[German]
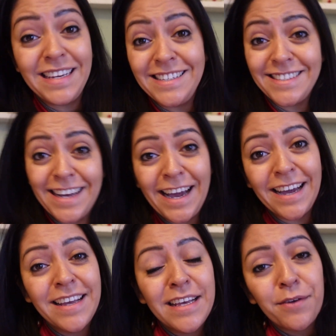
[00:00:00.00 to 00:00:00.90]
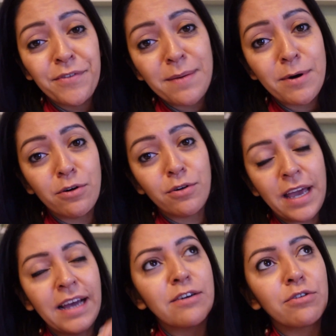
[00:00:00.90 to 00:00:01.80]
war ich da. Wir haben auch,
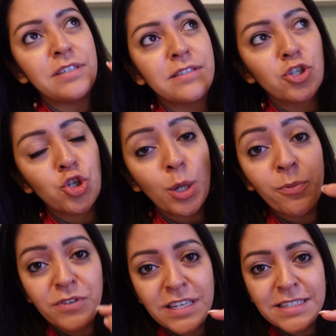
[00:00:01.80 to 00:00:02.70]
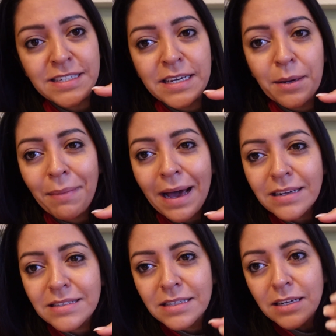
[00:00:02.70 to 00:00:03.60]
er hat auch diese Schröpftechnik
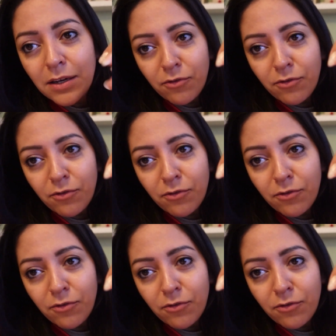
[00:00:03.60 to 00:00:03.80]
gemacht,